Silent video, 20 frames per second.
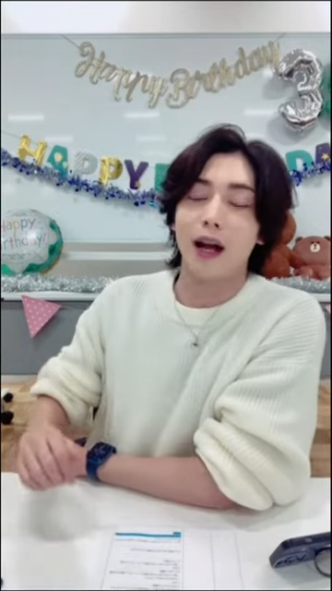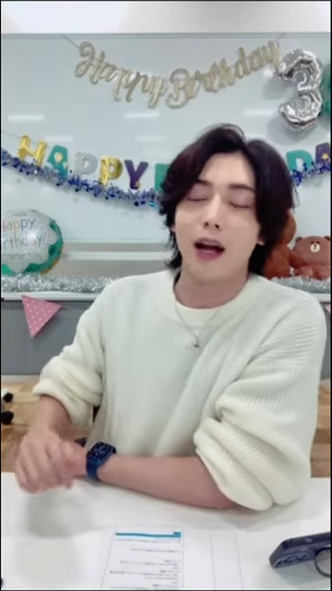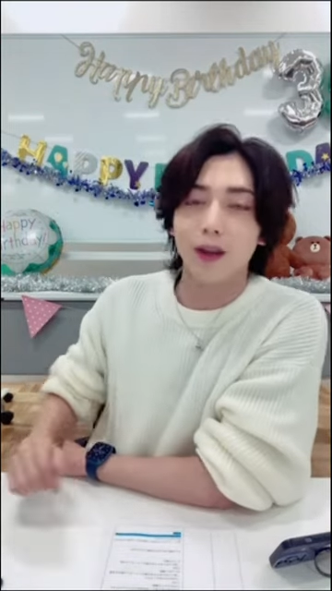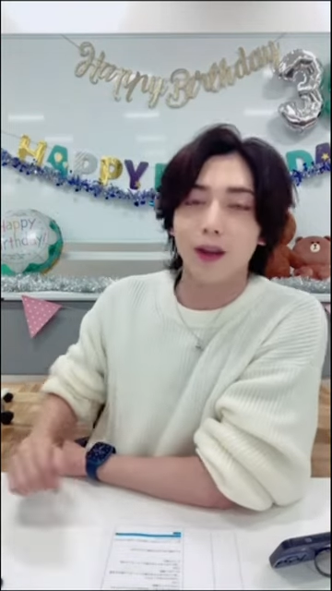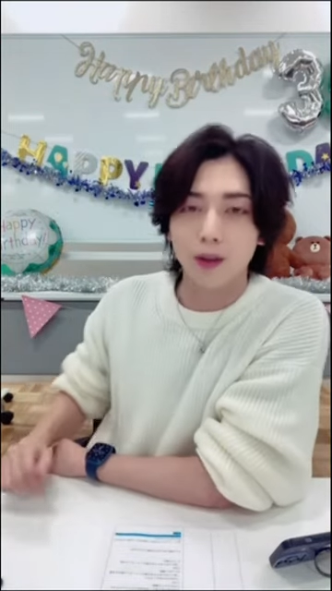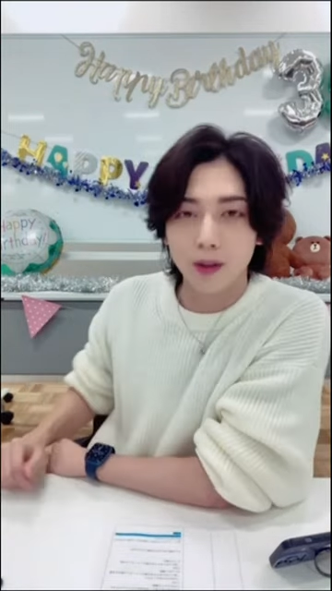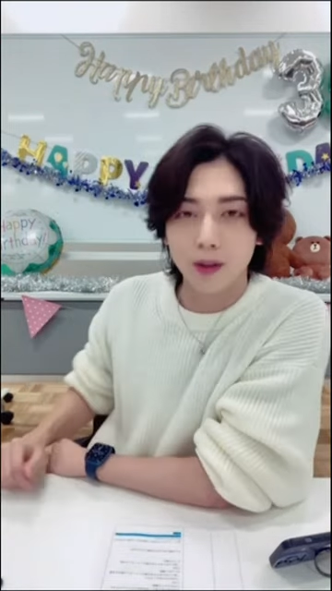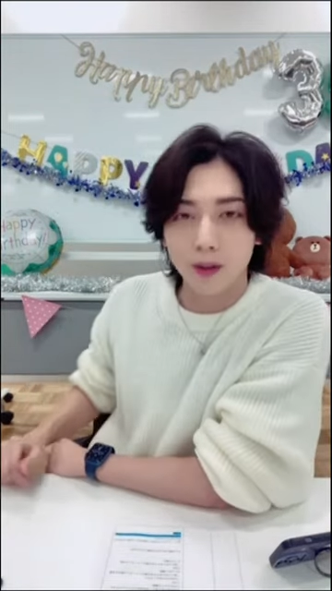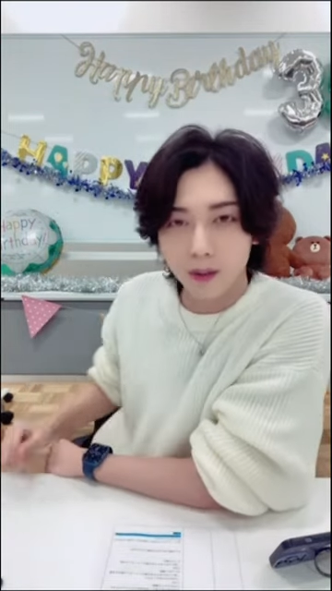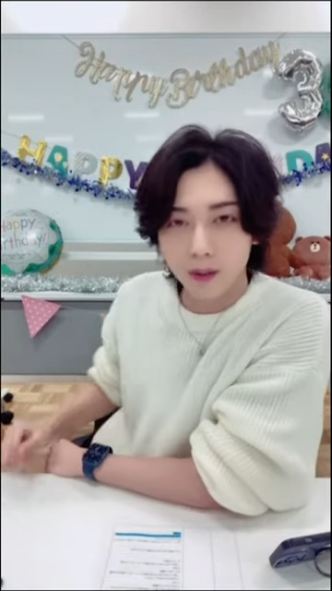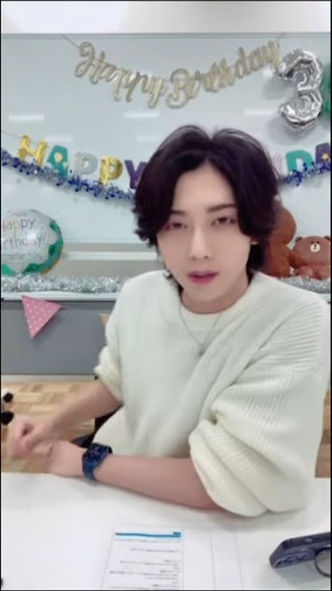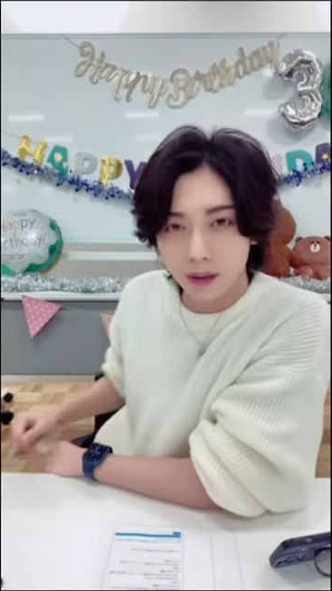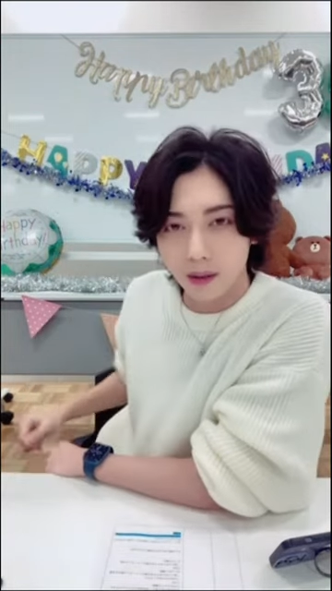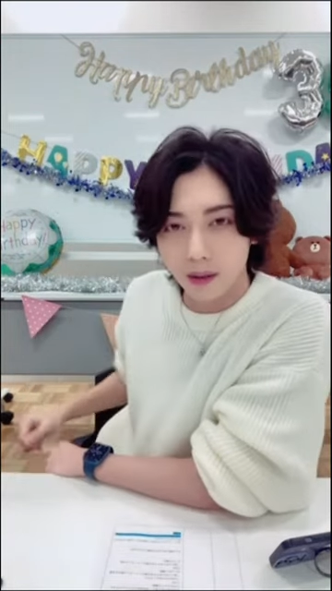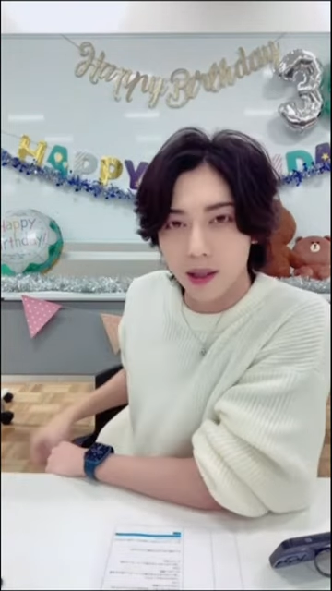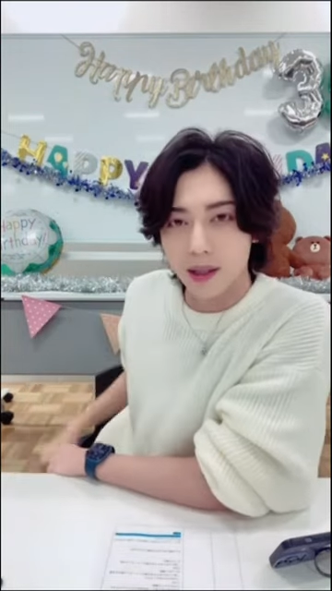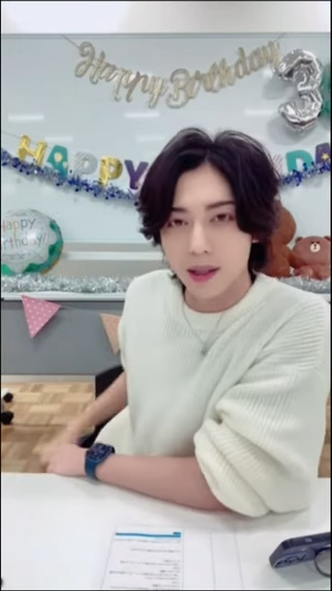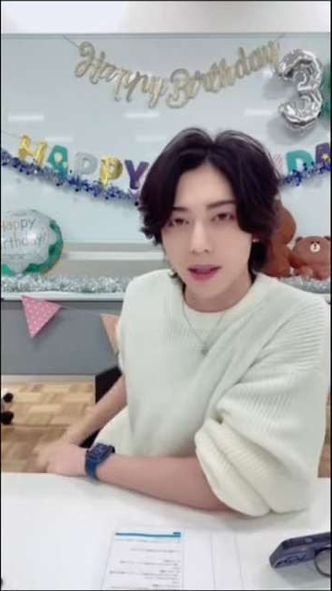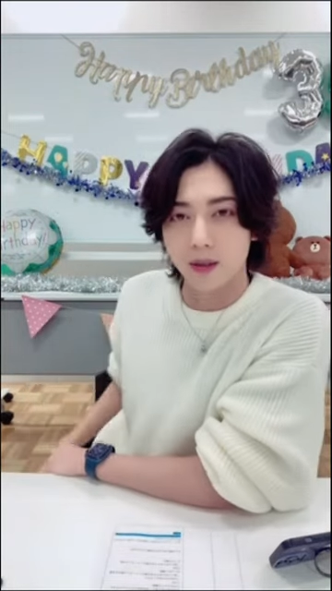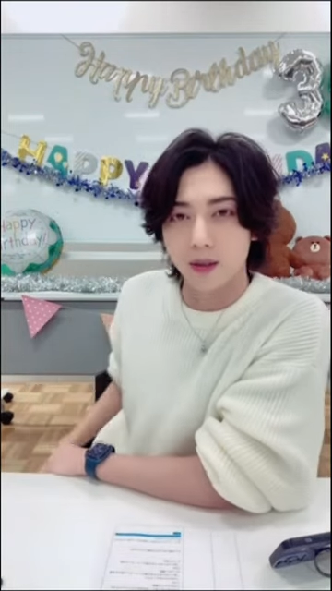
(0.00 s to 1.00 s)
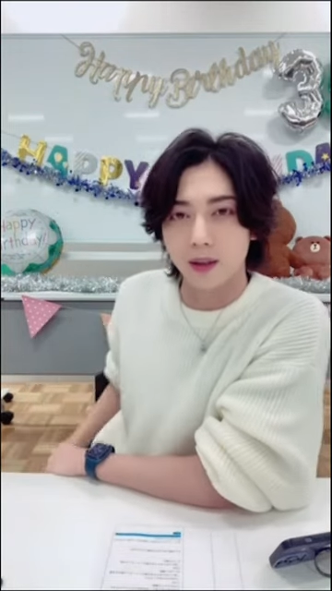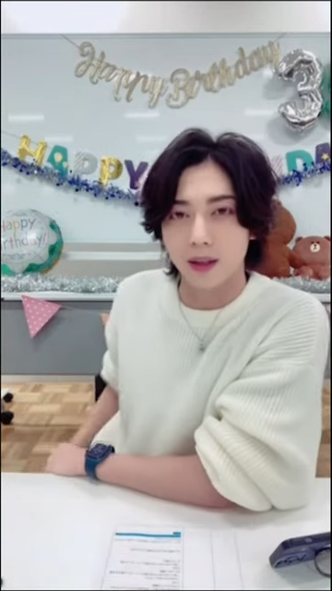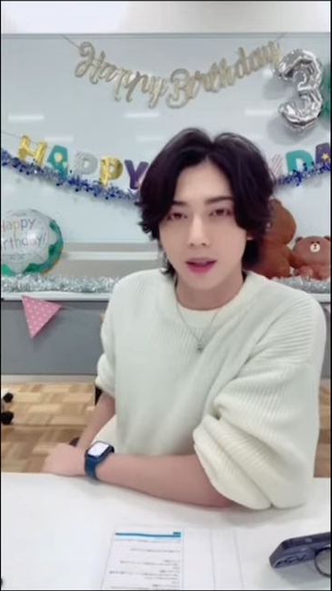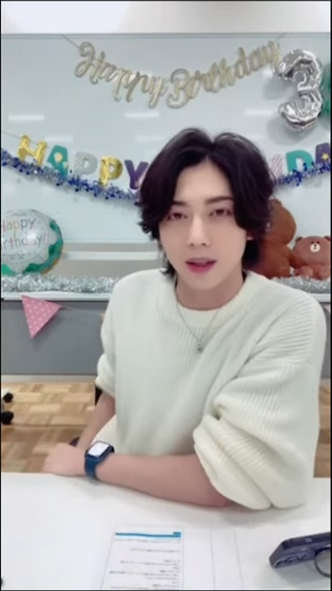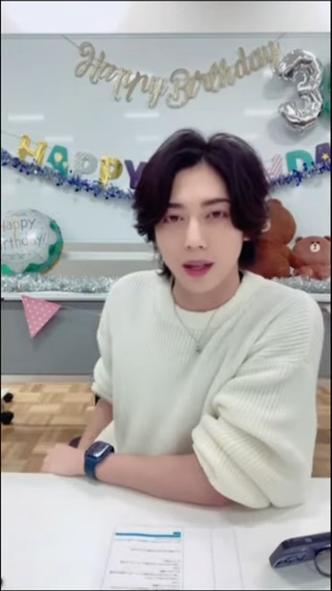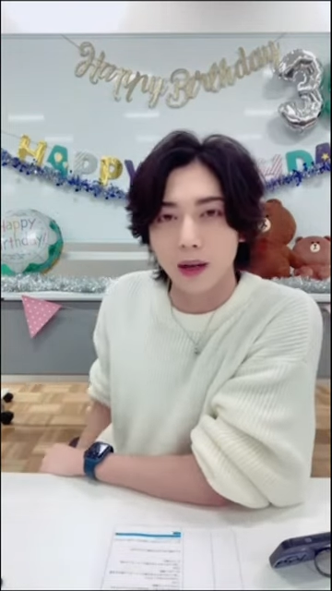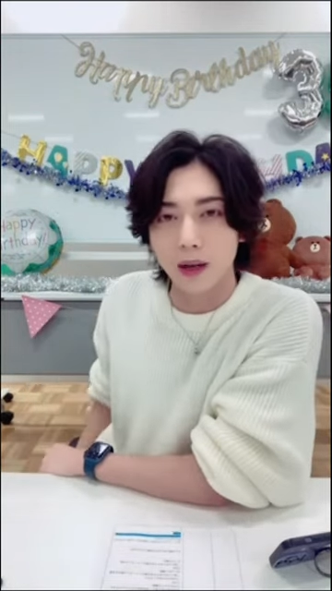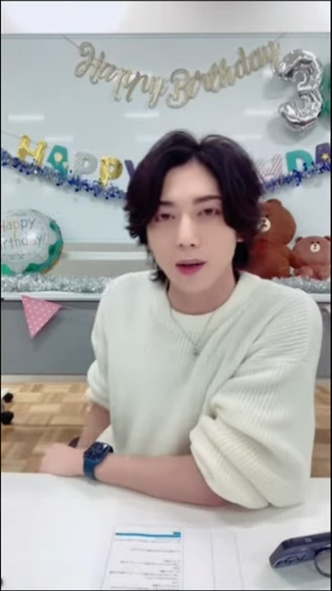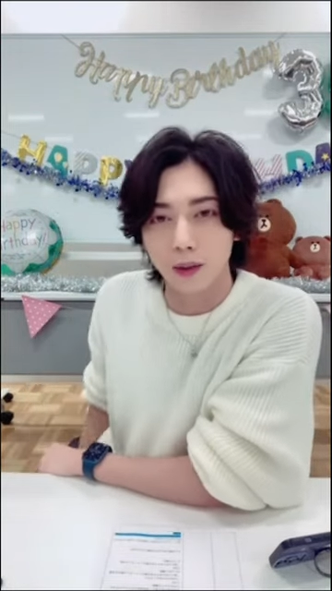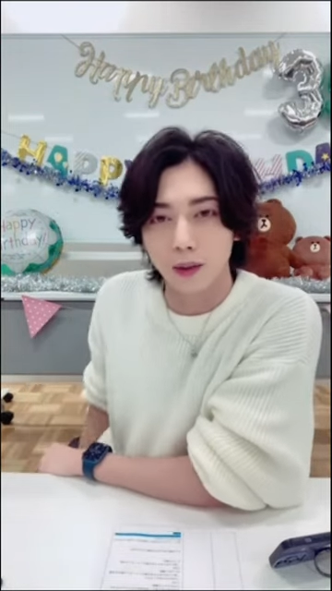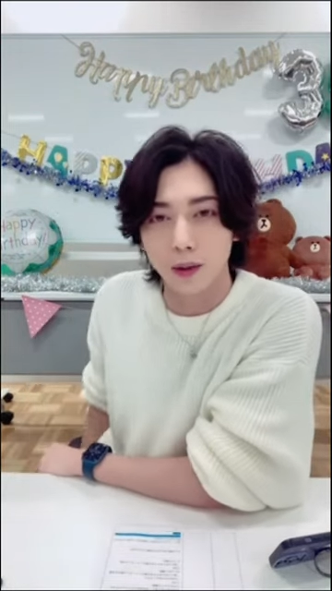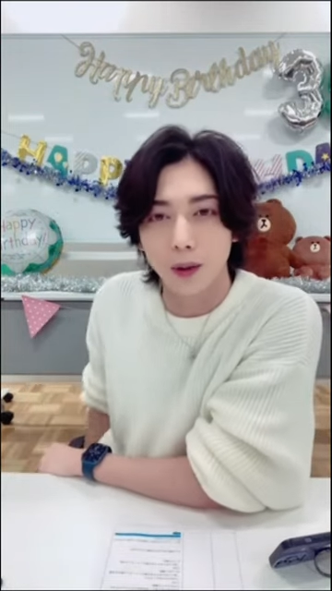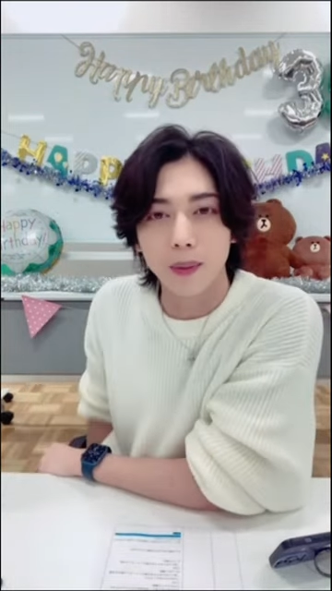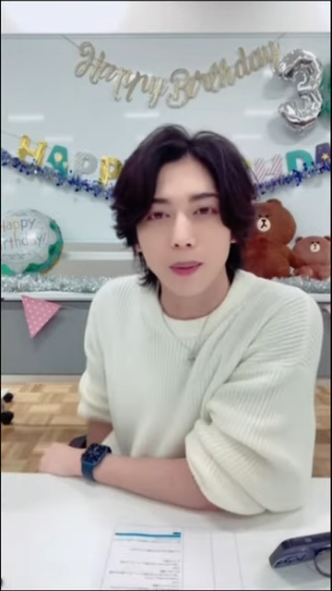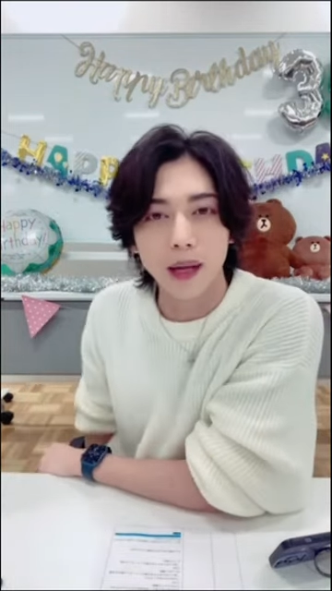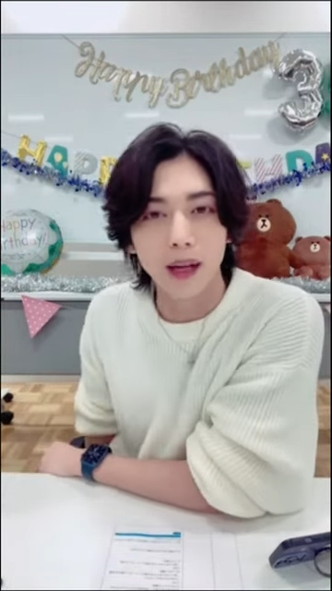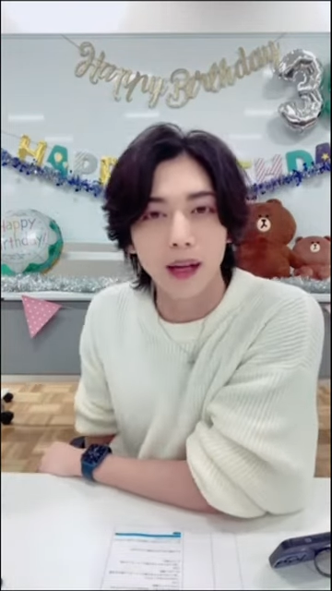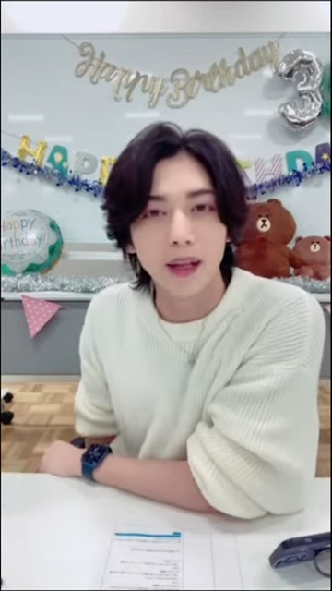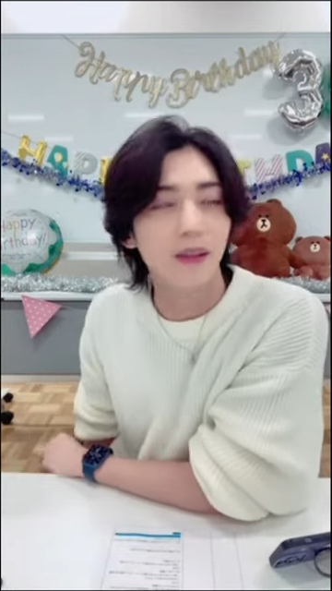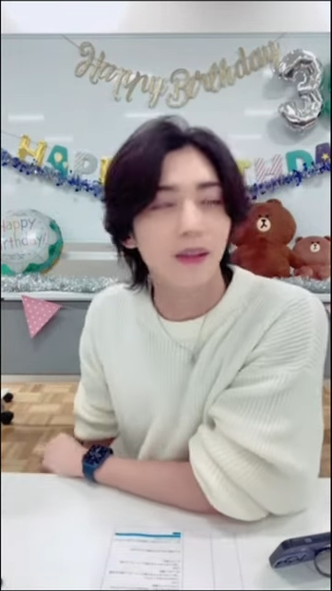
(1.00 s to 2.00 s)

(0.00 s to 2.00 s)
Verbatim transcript: あの人って嬉しい時結構飛び跳